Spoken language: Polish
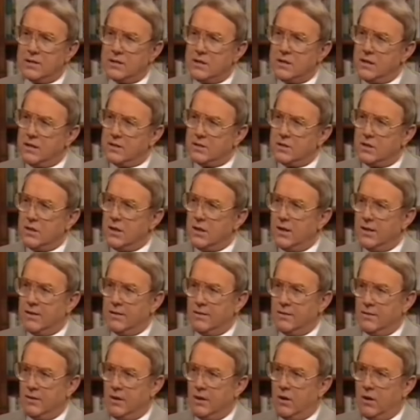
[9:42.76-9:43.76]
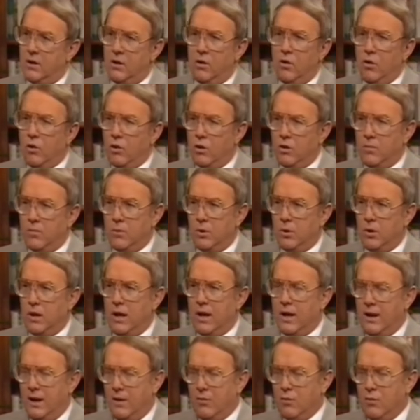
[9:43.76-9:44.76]
Czytałem książkę o nim,
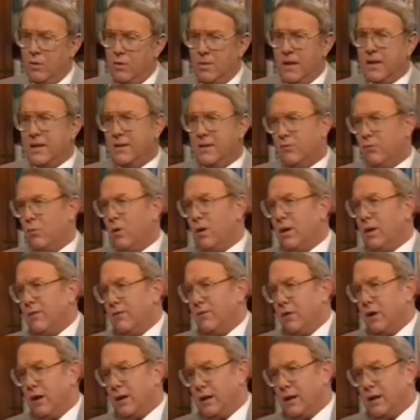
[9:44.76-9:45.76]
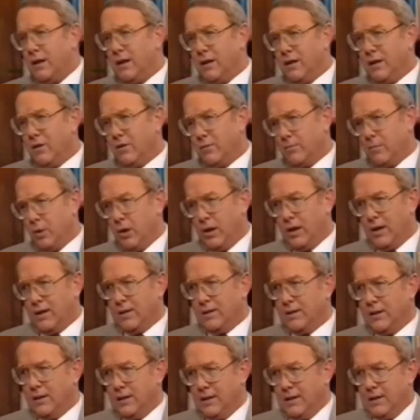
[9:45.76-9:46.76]
The Only Living
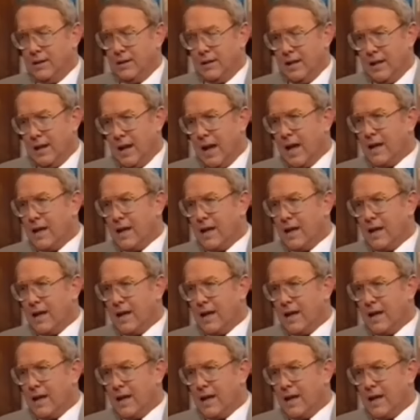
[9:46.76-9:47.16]
Witness.